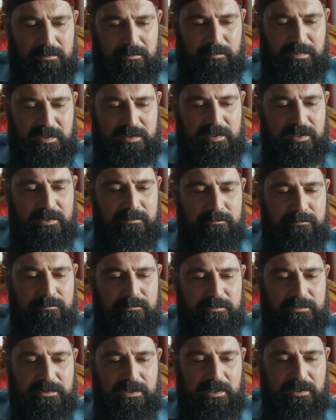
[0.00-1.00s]
Bizim
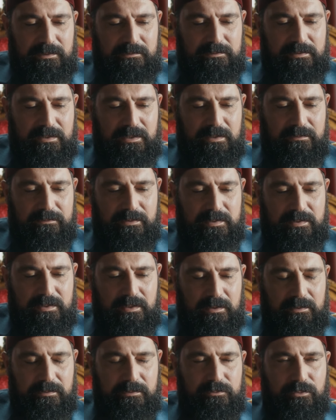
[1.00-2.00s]
tahta ve
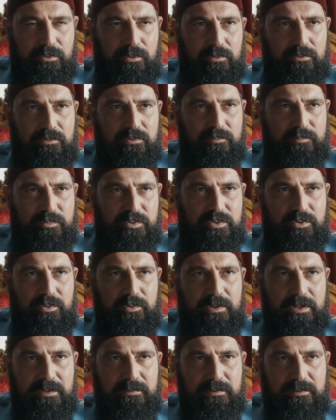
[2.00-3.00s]
sağlıklı olduğumuzu
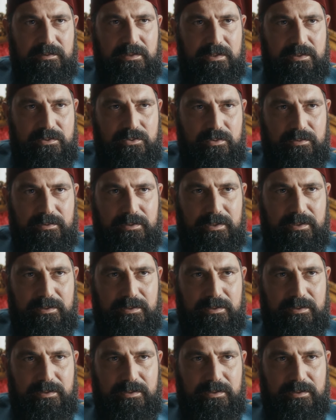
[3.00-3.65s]
öğrendikten sonra.